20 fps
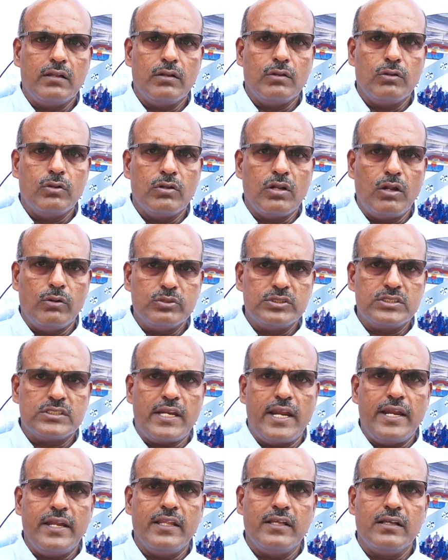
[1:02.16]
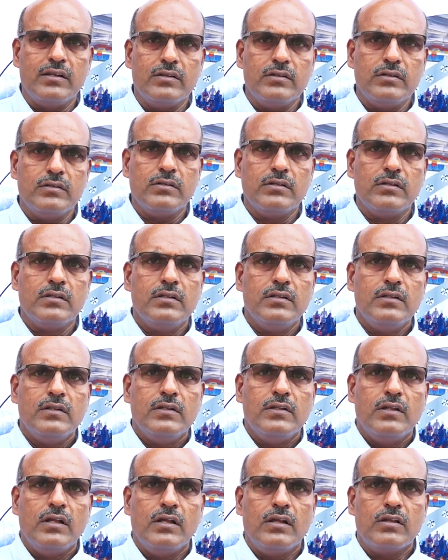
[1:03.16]
లోన్ అవుట్ స్టాండింగ్
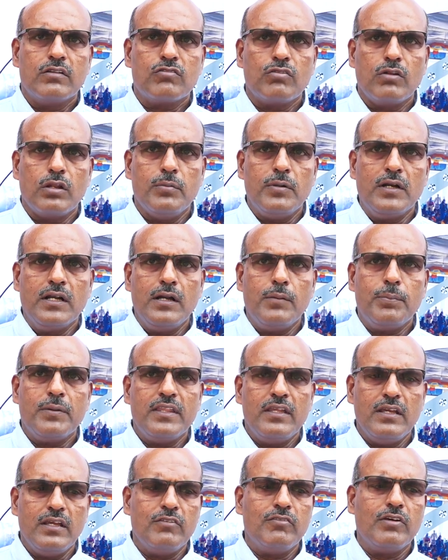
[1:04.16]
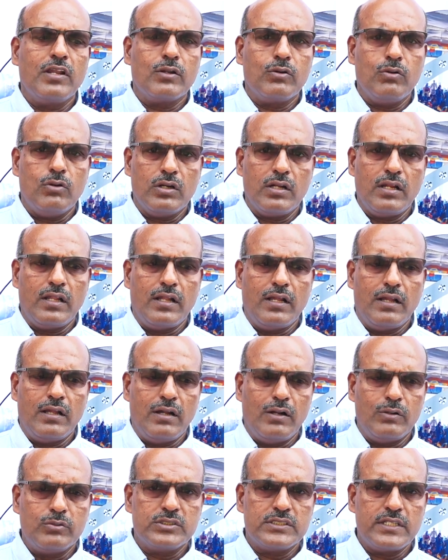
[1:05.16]
సులభంగా పదిహేను వేల కోట్ల
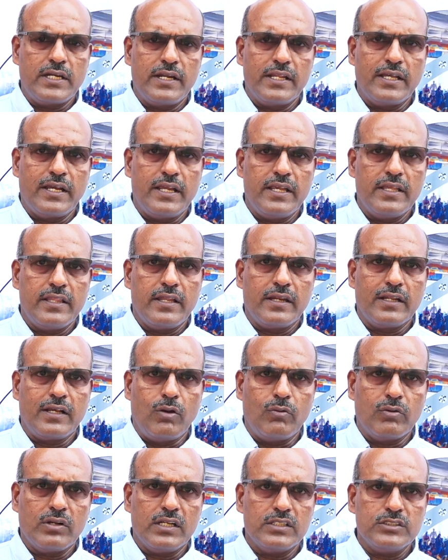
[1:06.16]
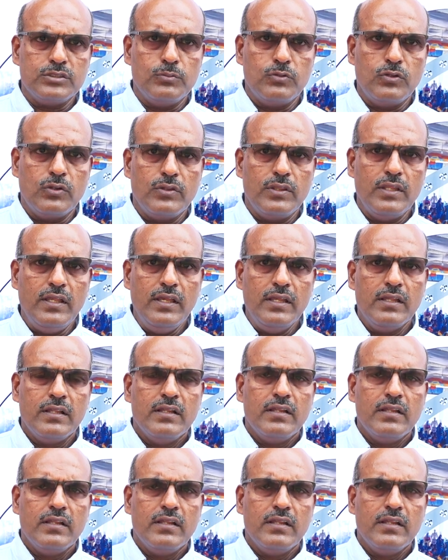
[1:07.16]
అవుట్ స్టాండింగ్ అయ్యేదానికి అవకాశం ఉంటుంది